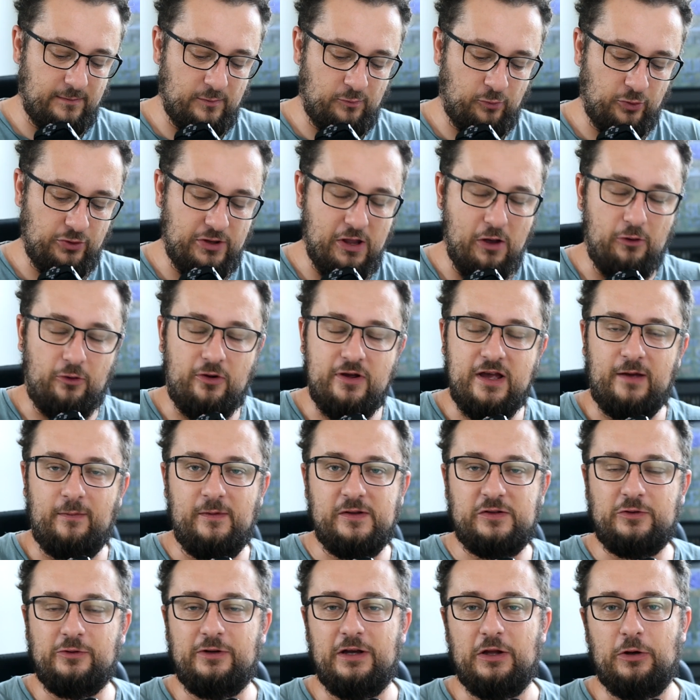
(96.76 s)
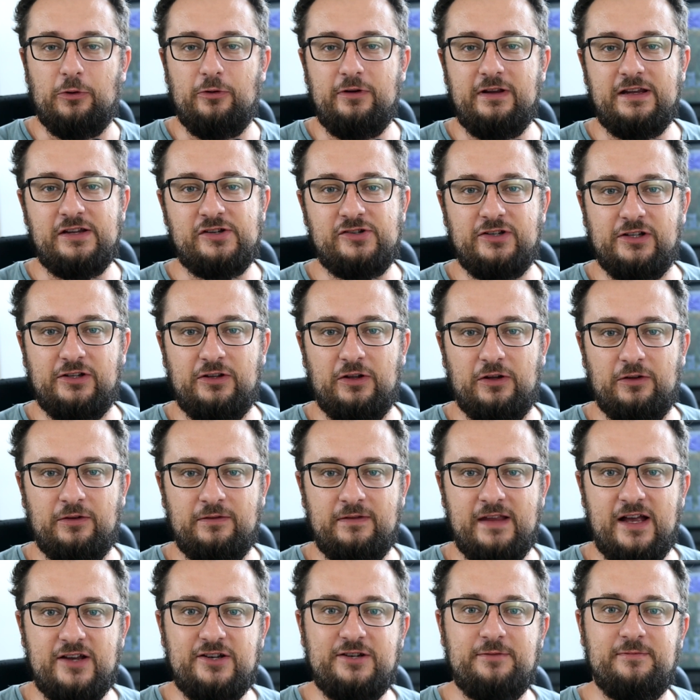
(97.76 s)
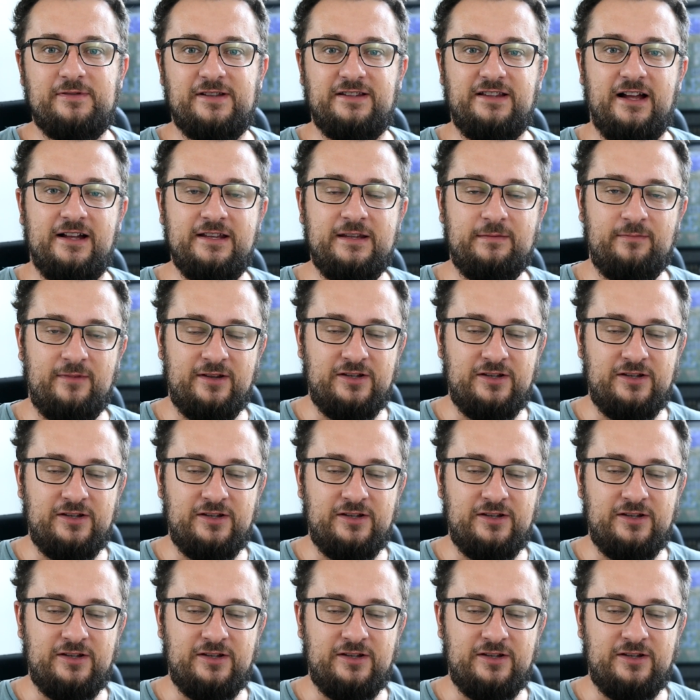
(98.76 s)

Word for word: Pudełko jakby sugeruje, że to naszym zadaniem